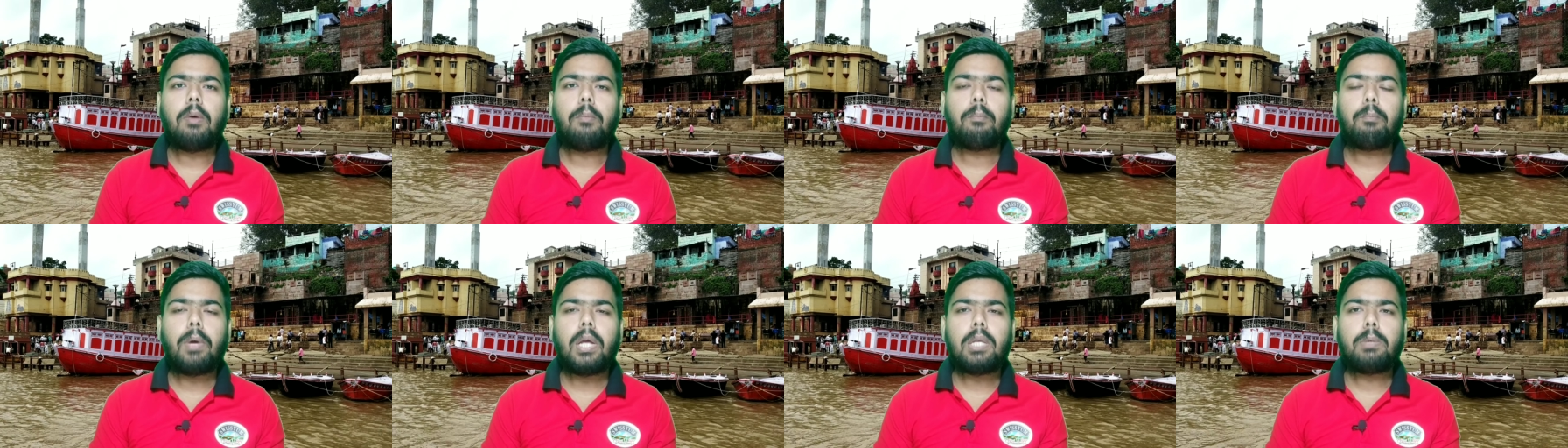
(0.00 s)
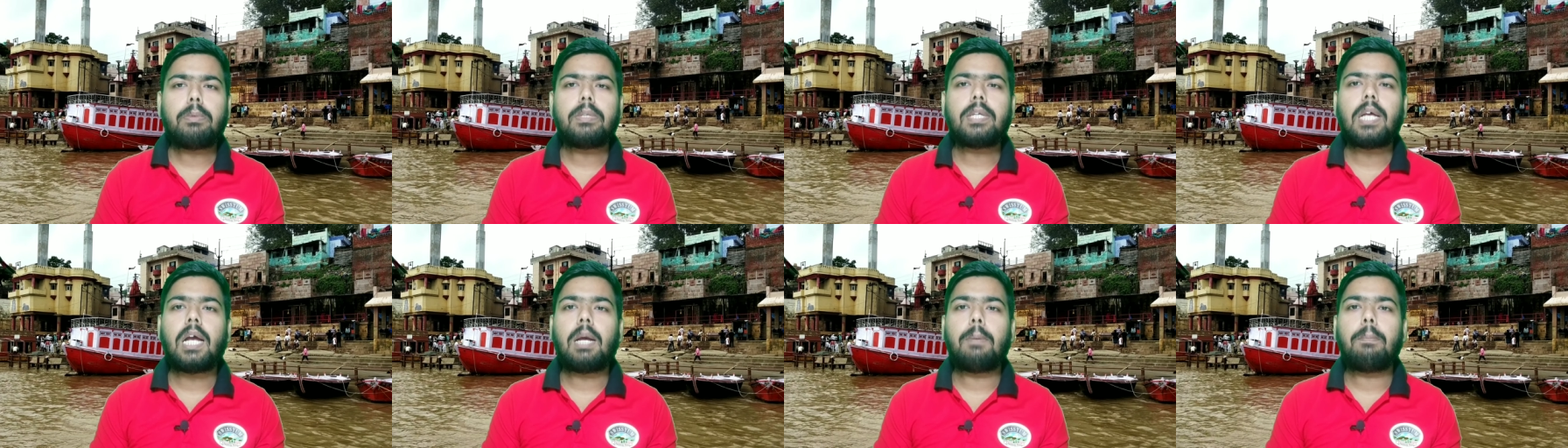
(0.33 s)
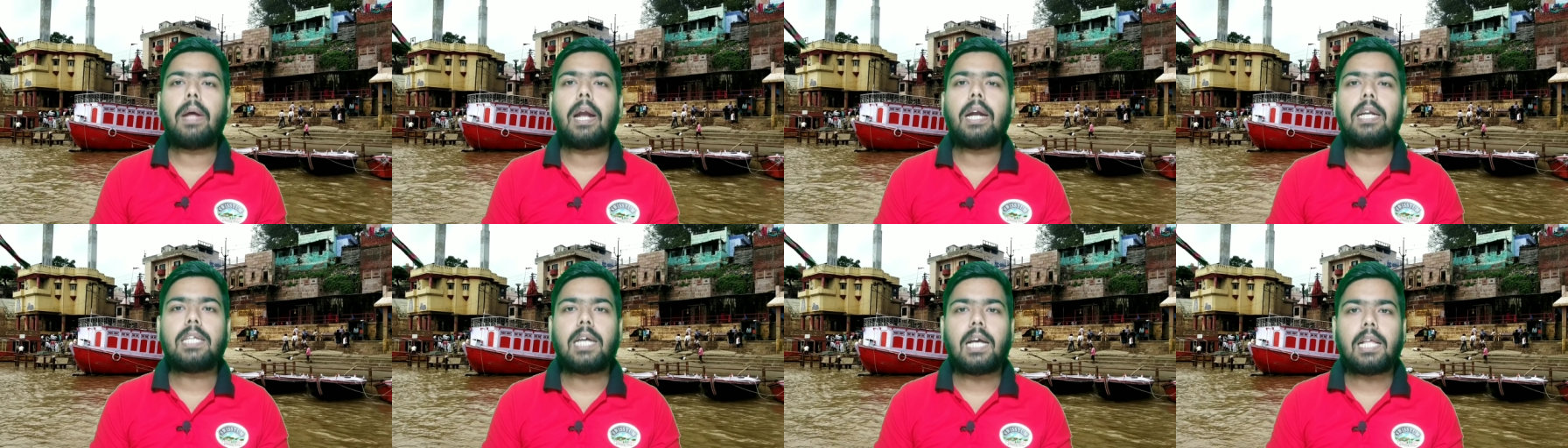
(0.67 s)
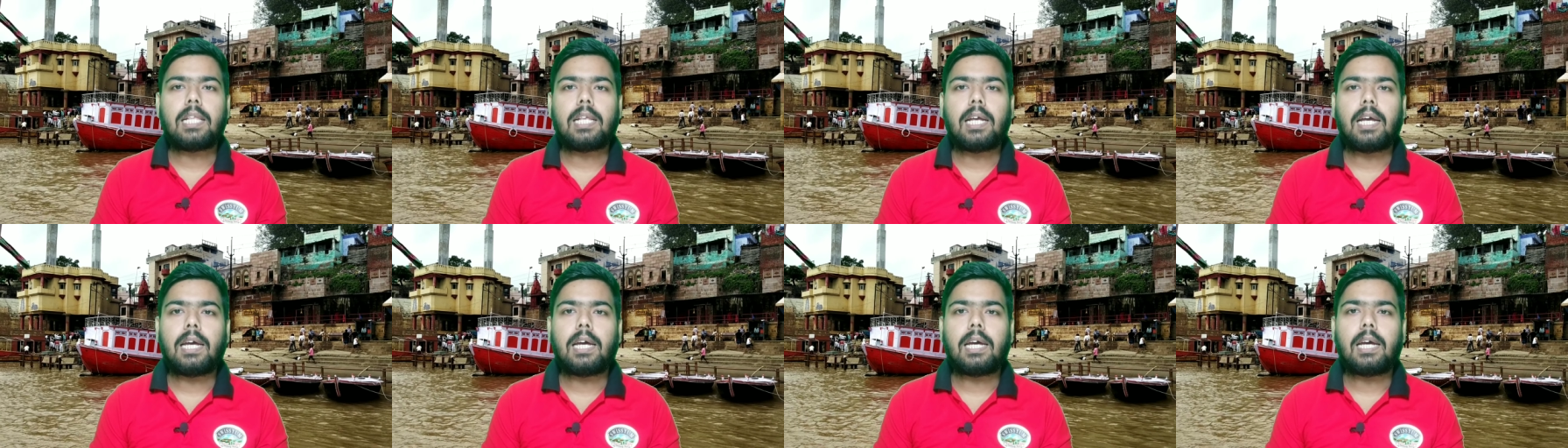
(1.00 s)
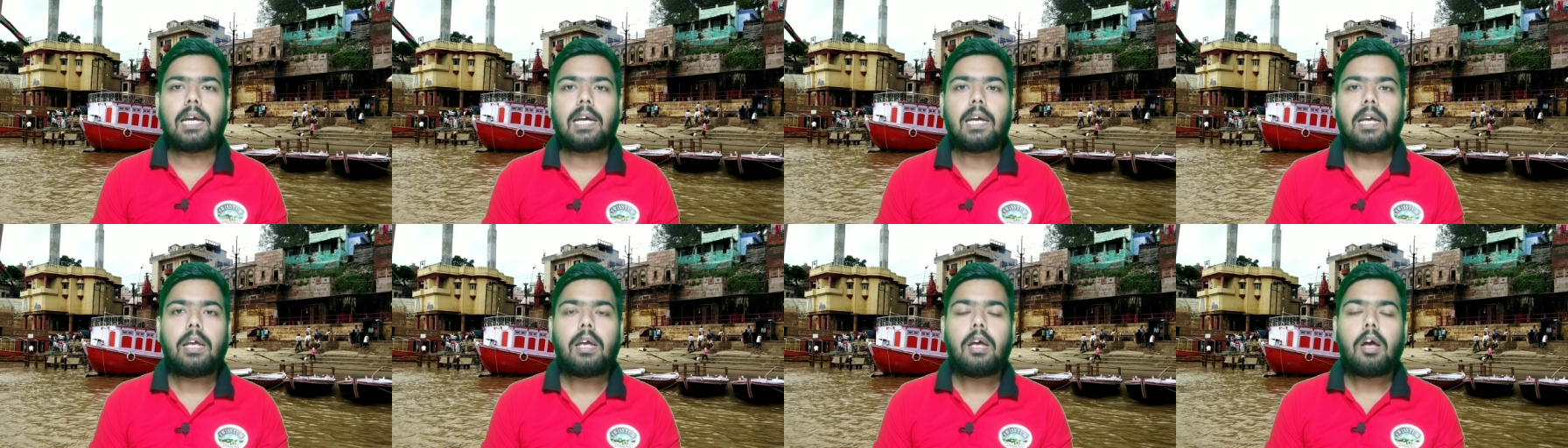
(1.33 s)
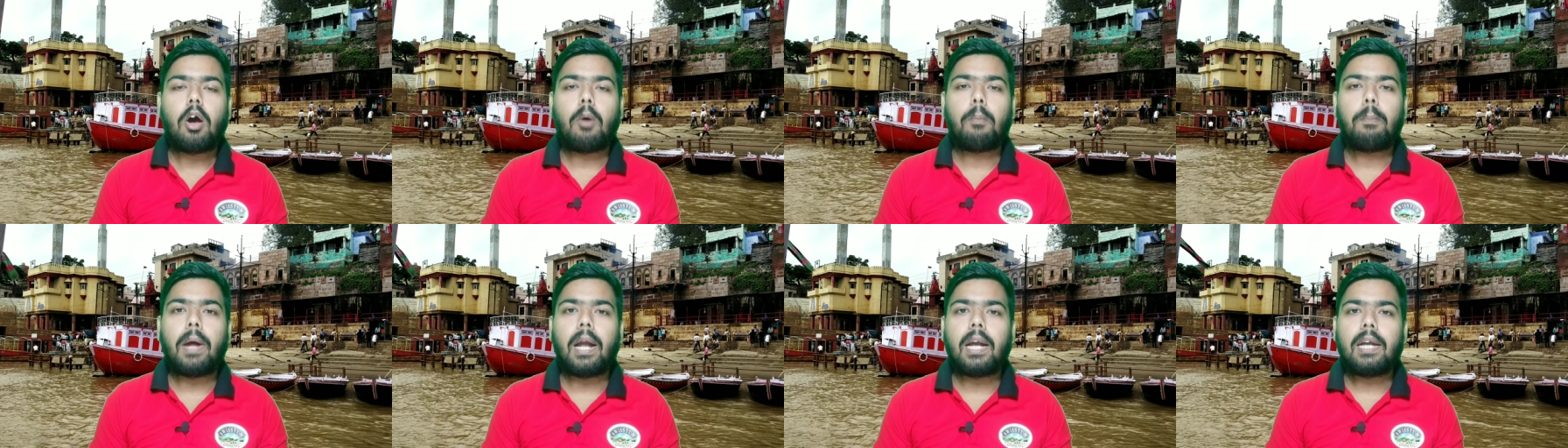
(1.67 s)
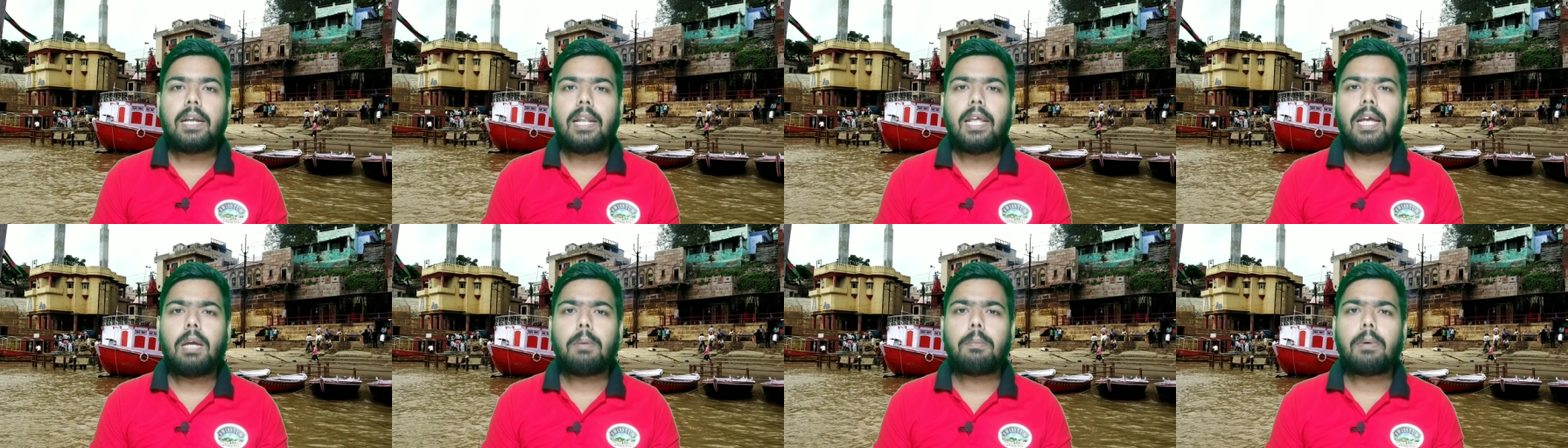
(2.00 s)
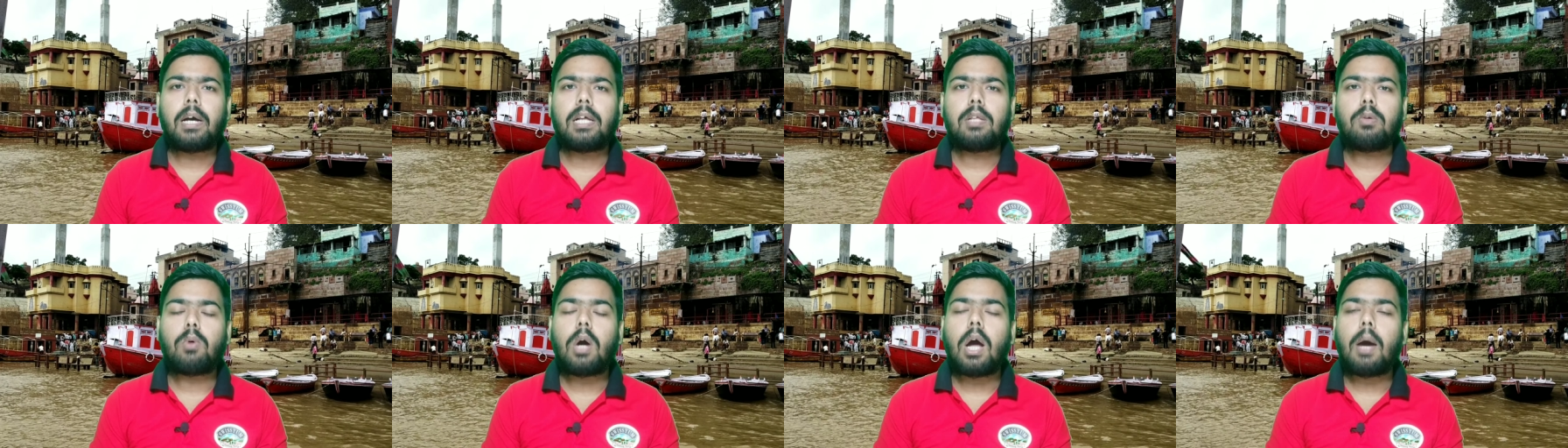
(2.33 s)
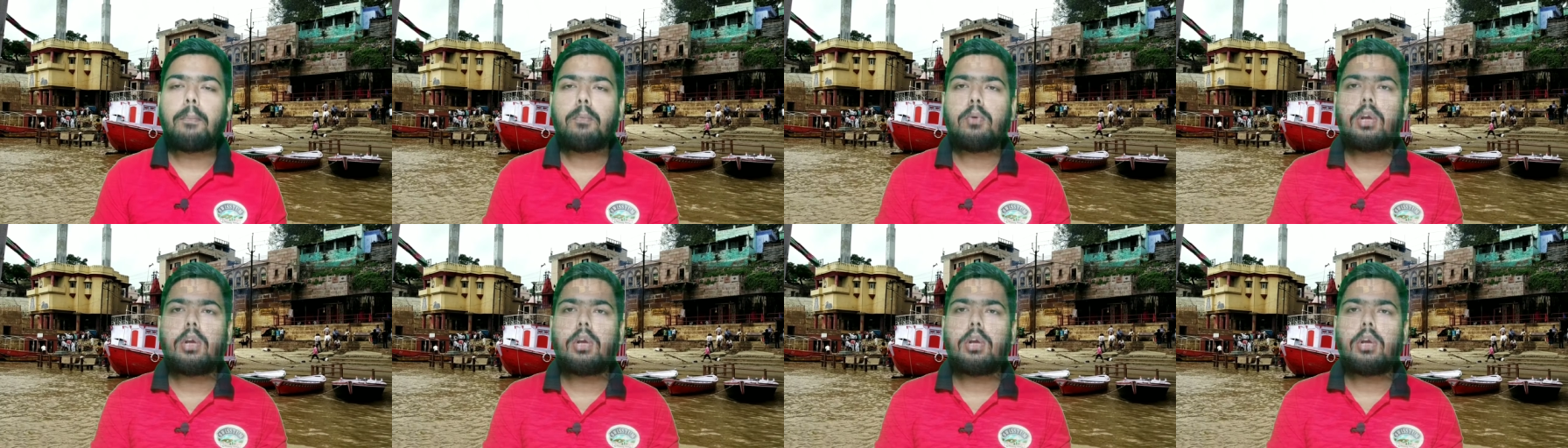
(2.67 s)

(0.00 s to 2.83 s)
बेंच में जाकर बैठ जाता है और बैठने के बाद वहाँ